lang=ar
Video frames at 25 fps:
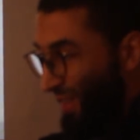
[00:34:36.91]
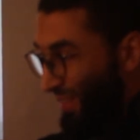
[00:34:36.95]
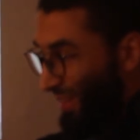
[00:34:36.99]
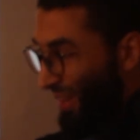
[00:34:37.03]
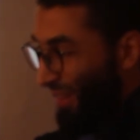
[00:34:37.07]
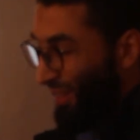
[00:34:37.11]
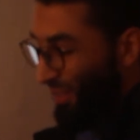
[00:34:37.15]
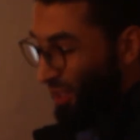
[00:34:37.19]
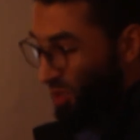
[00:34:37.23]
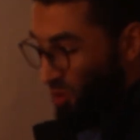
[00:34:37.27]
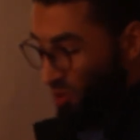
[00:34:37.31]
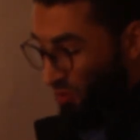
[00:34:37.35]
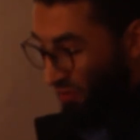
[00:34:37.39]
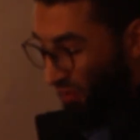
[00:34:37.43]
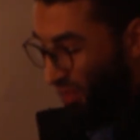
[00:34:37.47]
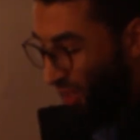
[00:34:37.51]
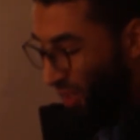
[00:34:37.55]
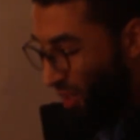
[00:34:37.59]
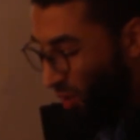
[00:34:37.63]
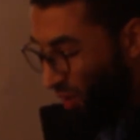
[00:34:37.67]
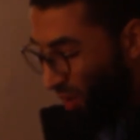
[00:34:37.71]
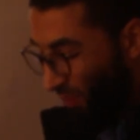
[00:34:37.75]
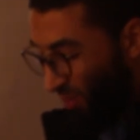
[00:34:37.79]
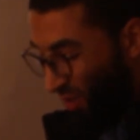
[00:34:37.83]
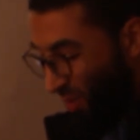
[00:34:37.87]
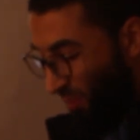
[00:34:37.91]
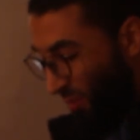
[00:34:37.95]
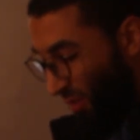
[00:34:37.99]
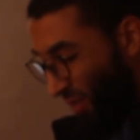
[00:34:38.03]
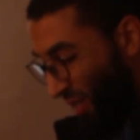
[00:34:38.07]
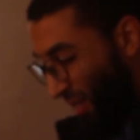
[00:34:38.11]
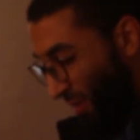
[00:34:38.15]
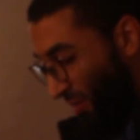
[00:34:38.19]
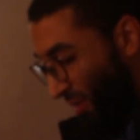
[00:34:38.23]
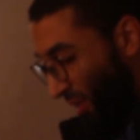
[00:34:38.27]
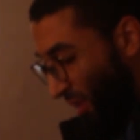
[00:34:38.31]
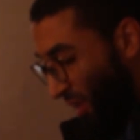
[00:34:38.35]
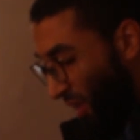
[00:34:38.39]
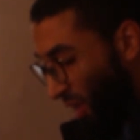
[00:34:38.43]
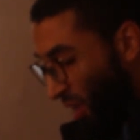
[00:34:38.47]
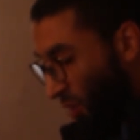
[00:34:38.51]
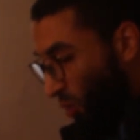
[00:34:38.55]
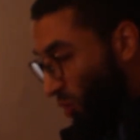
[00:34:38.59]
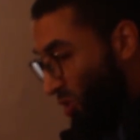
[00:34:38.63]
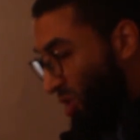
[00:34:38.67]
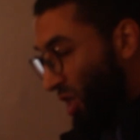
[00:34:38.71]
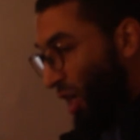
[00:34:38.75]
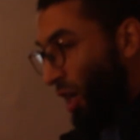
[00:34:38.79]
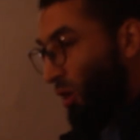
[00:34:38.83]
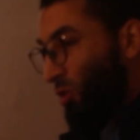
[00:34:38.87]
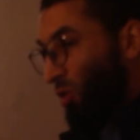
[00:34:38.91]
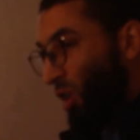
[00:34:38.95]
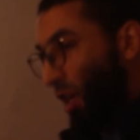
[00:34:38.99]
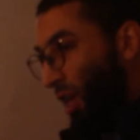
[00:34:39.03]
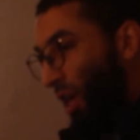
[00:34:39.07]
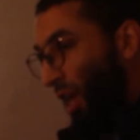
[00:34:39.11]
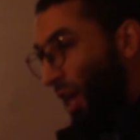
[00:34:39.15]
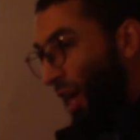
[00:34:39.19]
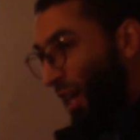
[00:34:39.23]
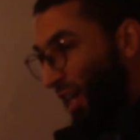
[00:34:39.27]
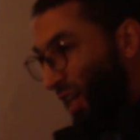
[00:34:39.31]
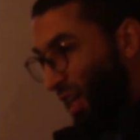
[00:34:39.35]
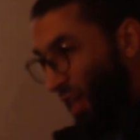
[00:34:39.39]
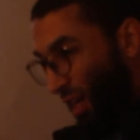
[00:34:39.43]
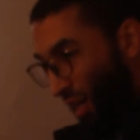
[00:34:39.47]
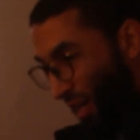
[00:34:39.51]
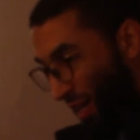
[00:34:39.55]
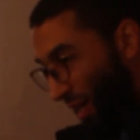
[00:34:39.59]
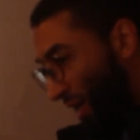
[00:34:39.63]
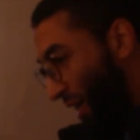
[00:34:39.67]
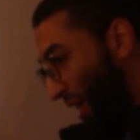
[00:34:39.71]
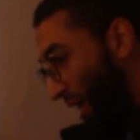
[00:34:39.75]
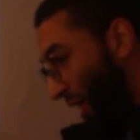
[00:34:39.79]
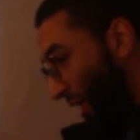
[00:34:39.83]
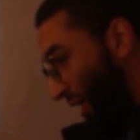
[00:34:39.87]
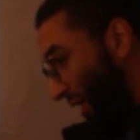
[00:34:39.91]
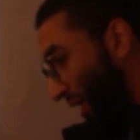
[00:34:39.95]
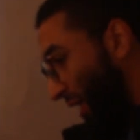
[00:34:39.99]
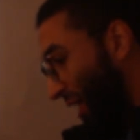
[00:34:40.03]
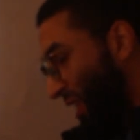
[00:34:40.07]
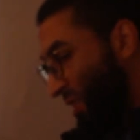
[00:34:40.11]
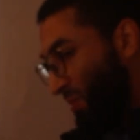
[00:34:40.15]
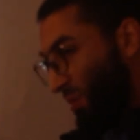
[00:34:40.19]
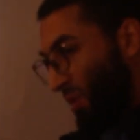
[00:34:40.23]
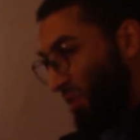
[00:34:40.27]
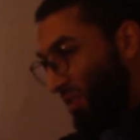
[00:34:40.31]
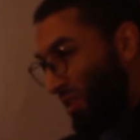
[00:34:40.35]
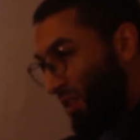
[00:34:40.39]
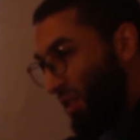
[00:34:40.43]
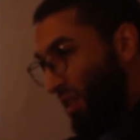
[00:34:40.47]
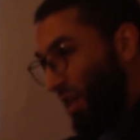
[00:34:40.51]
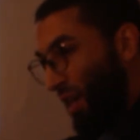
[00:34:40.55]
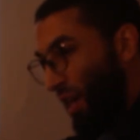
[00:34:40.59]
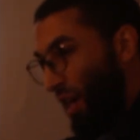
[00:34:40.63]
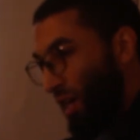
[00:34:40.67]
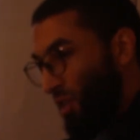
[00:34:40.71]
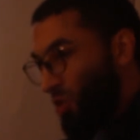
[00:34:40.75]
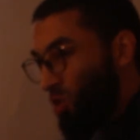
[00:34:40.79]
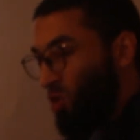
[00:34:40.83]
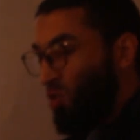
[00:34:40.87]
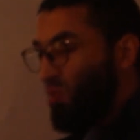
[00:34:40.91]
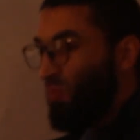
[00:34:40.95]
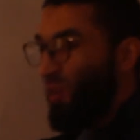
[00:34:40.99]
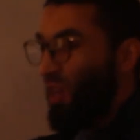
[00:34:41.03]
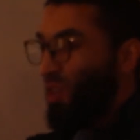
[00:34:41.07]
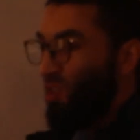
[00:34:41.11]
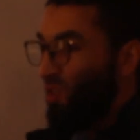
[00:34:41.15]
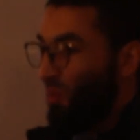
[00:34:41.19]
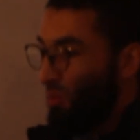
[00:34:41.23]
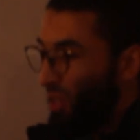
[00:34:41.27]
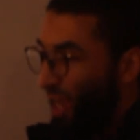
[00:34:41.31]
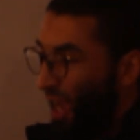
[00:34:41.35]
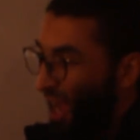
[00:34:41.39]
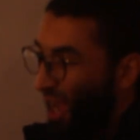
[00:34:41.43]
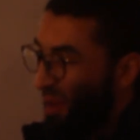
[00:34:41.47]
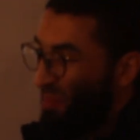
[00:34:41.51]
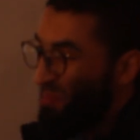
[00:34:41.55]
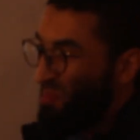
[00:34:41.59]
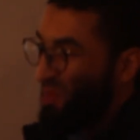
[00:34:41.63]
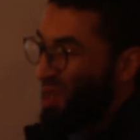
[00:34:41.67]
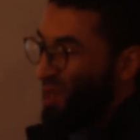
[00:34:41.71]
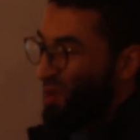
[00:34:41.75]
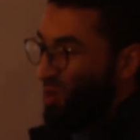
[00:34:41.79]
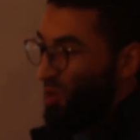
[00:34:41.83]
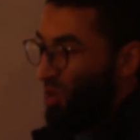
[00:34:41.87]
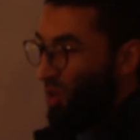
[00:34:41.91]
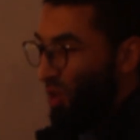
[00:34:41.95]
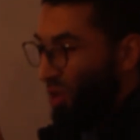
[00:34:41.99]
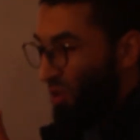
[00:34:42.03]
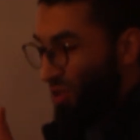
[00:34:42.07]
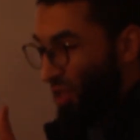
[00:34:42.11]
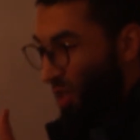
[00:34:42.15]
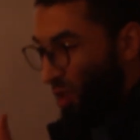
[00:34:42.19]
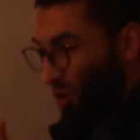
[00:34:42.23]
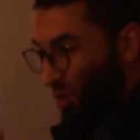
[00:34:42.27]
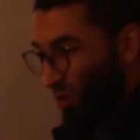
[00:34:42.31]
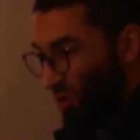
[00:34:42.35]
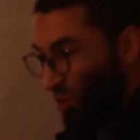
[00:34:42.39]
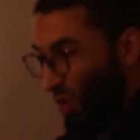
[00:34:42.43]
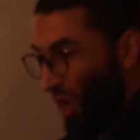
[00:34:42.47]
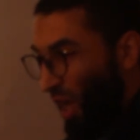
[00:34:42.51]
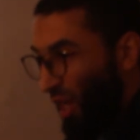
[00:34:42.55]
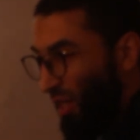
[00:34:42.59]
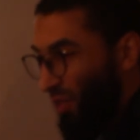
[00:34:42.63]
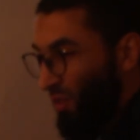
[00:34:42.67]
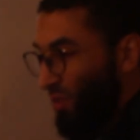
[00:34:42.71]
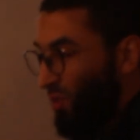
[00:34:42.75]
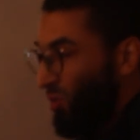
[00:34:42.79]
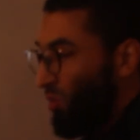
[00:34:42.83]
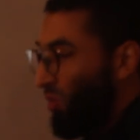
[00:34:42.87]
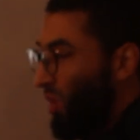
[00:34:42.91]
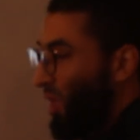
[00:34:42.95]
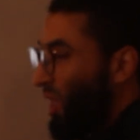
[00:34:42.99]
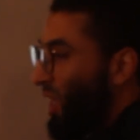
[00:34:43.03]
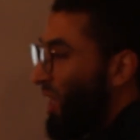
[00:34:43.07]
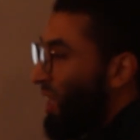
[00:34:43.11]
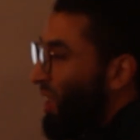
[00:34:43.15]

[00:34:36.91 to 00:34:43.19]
يعني انت شوف كده جبت برنامج وشغلته على حاجه على جهاز بطيء هتشوف بقى ان هو بيحمل ويقعد ياخد وقت و...